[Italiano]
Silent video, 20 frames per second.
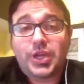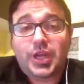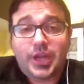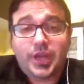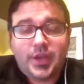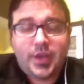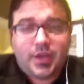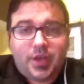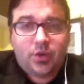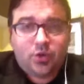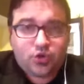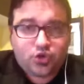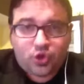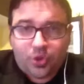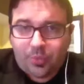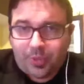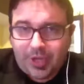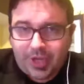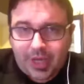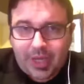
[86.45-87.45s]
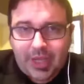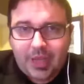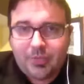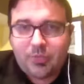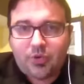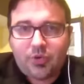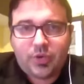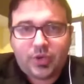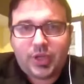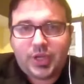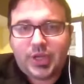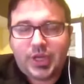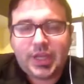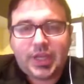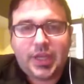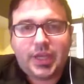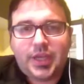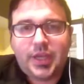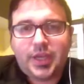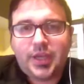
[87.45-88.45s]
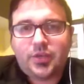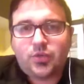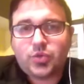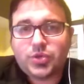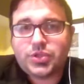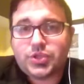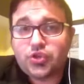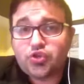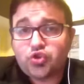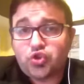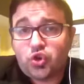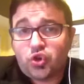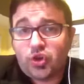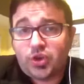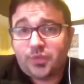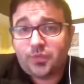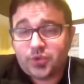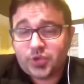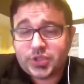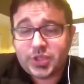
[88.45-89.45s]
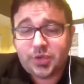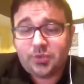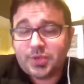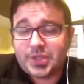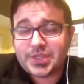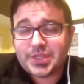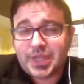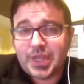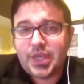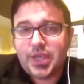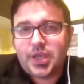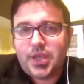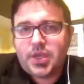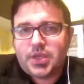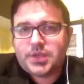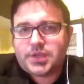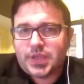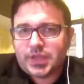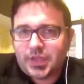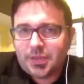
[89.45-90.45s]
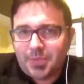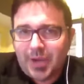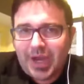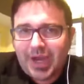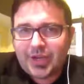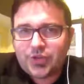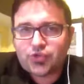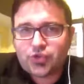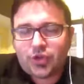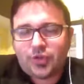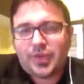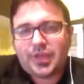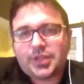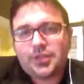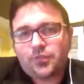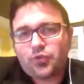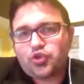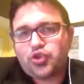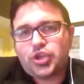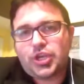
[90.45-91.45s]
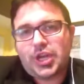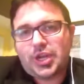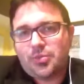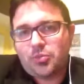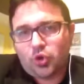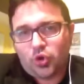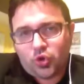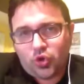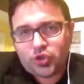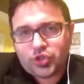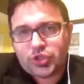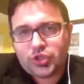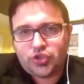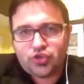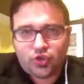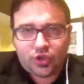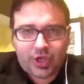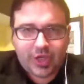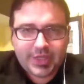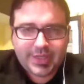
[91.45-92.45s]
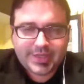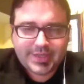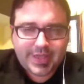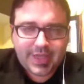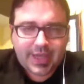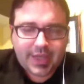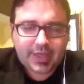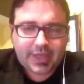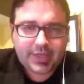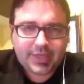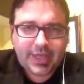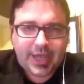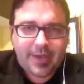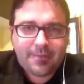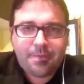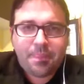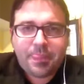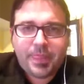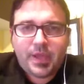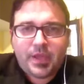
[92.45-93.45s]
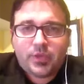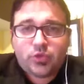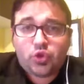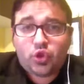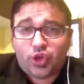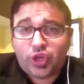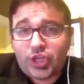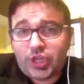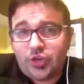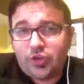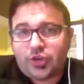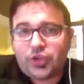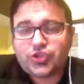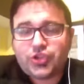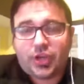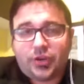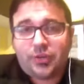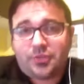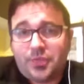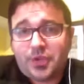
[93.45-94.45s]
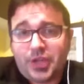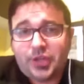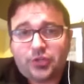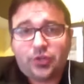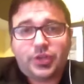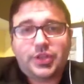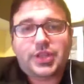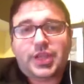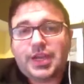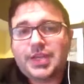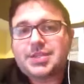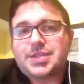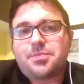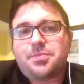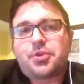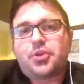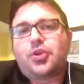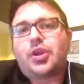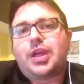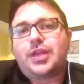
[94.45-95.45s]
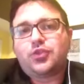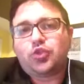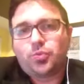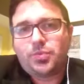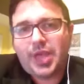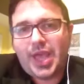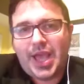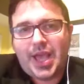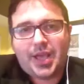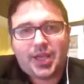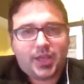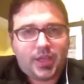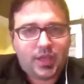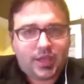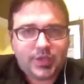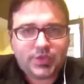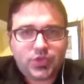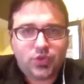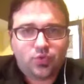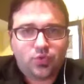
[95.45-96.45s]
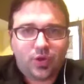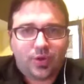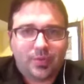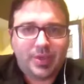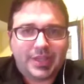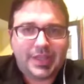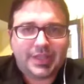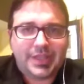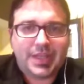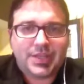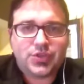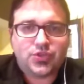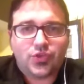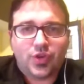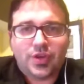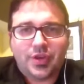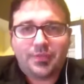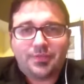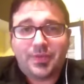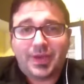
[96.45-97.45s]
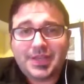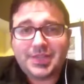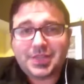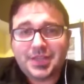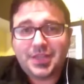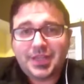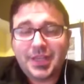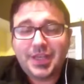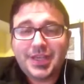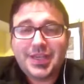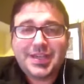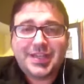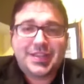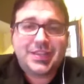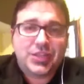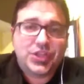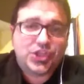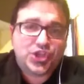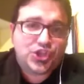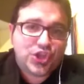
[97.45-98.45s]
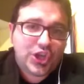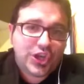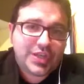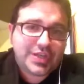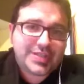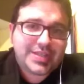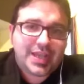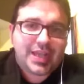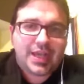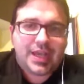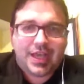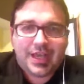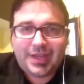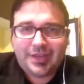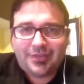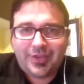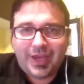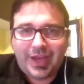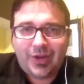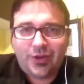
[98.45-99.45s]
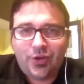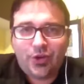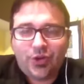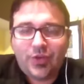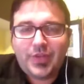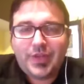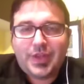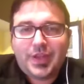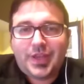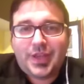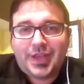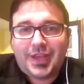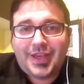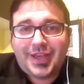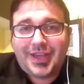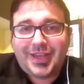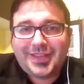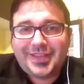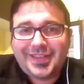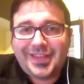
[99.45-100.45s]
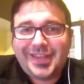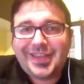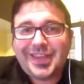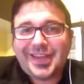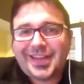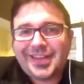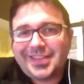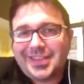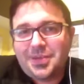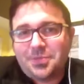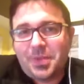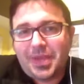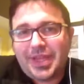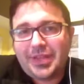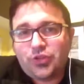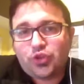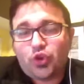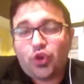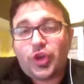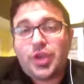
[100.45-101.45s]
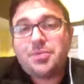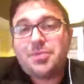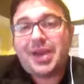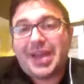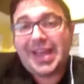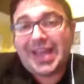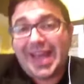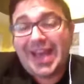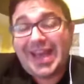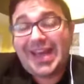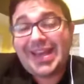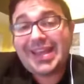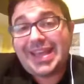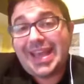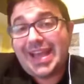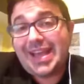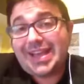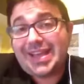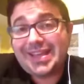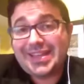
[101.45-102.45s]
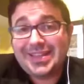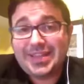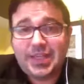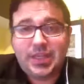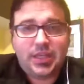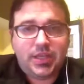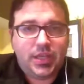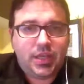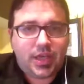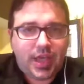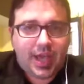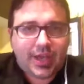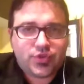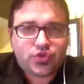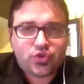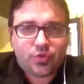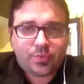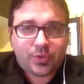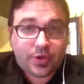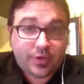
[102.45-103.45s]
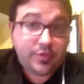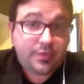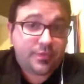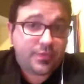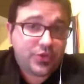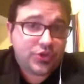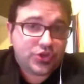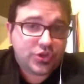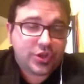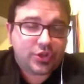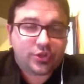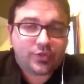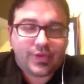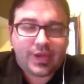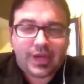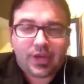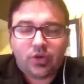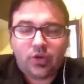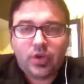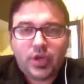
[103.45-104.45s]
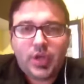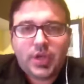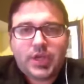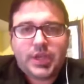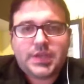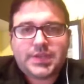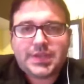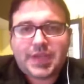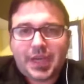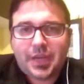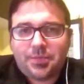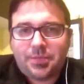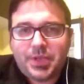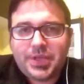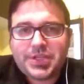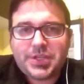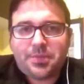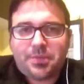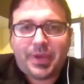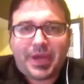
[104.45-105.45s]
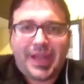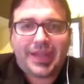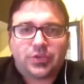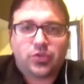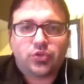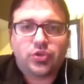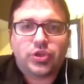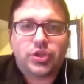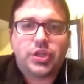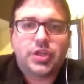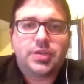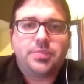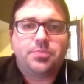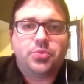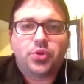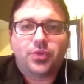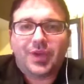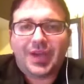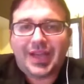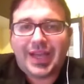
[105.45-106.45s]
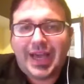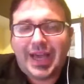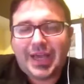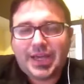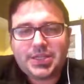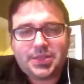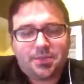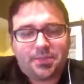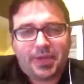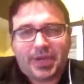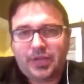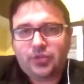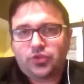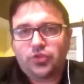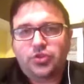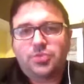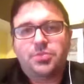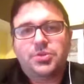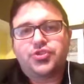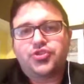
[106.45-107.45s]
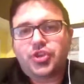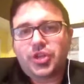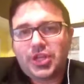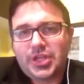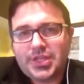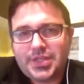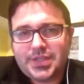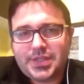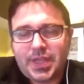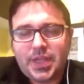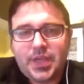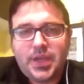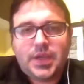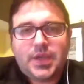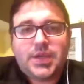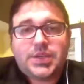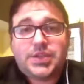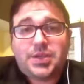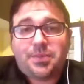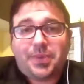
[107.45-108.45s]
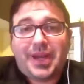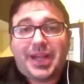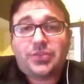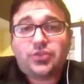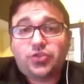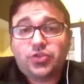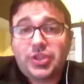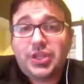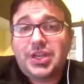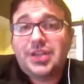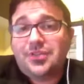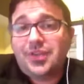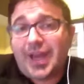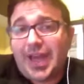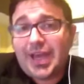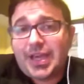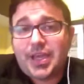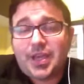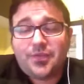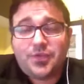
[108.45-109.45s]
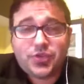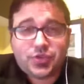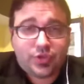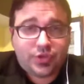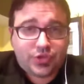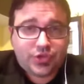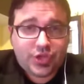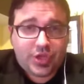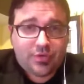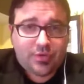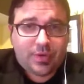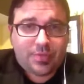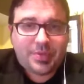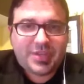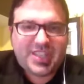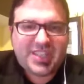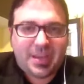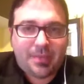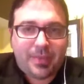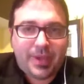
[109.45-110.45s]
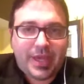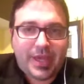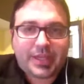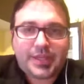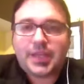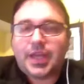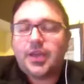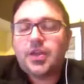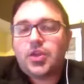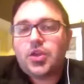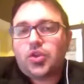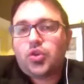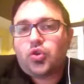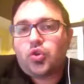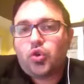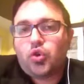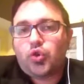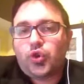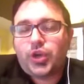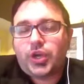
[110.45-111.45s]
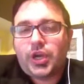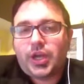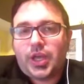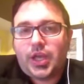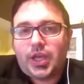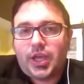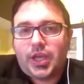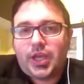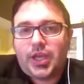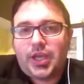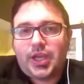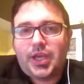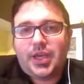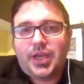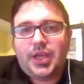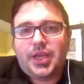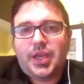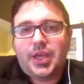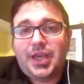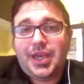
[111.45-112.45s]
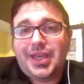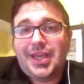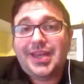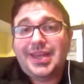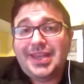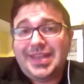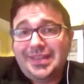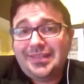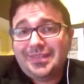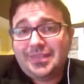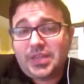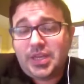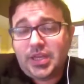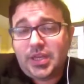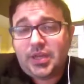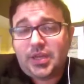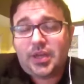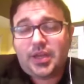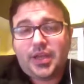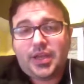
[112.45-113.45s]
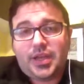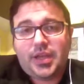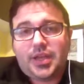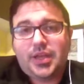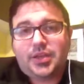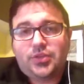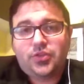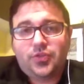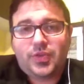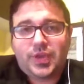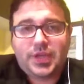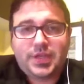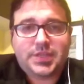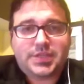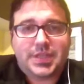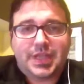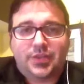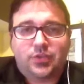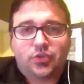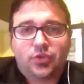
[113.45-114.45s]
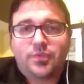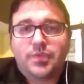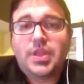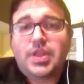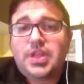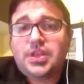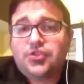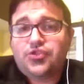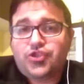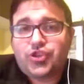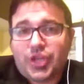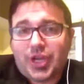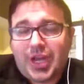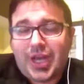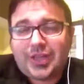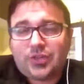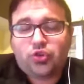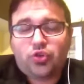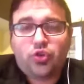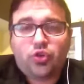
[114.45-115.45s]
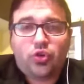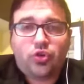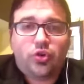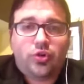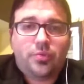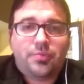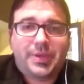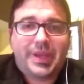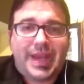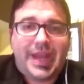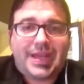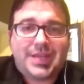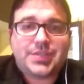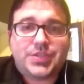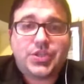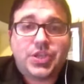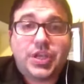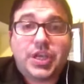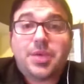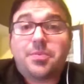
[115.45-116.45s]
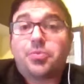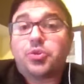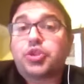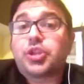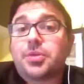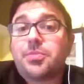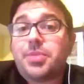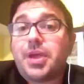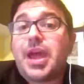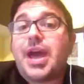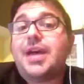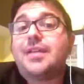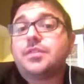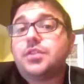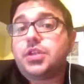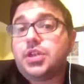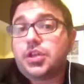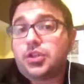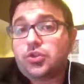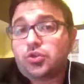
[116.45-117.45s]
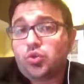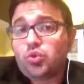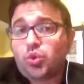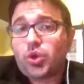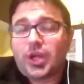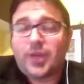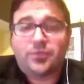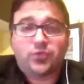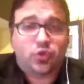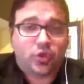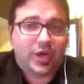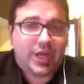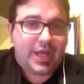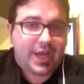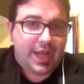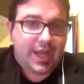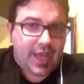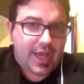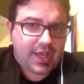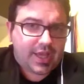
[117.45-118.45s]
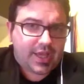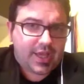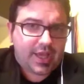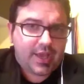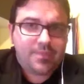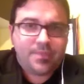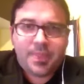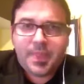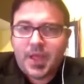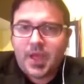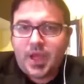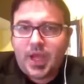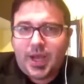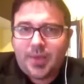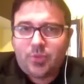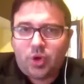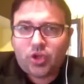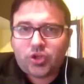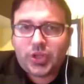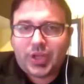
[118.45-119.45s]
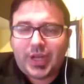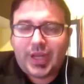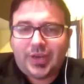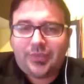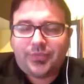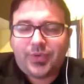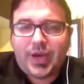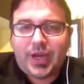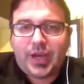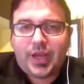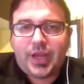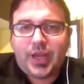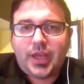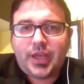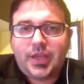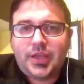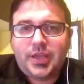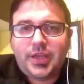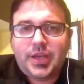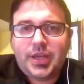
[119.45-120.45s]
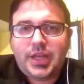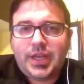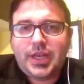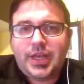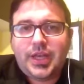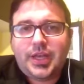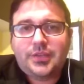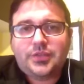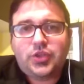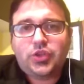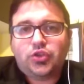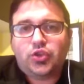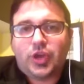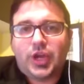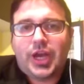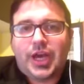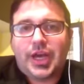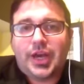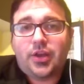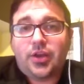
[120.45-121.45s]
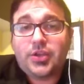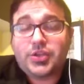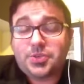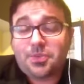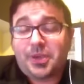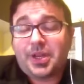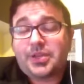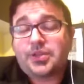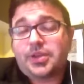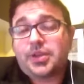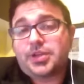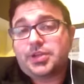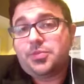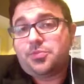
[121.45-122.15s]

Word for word: scoprire, lo scopriremo in, eh, in, questi giorni, forse in queste settimane sono arrivate voci clamorose di giornalisti anche da, Torino che ci hanno riferito l'interesse per Rolando Bianchi che sicuramente adesso è in fase di discesa a livello eh, di rendimento e magari anche di ingaggio, però difficile trovarlo in Serie B, si è parlato di Piovaccari, si è parlato di Miceliz, si è parlato di Livaia visto che c'è una pista aperta con eh, l'Inter eh, dove è stato girato Benassi che potrebbe addirittura tornare anche a Modena a fare il eh, titolare, si è parlato anche di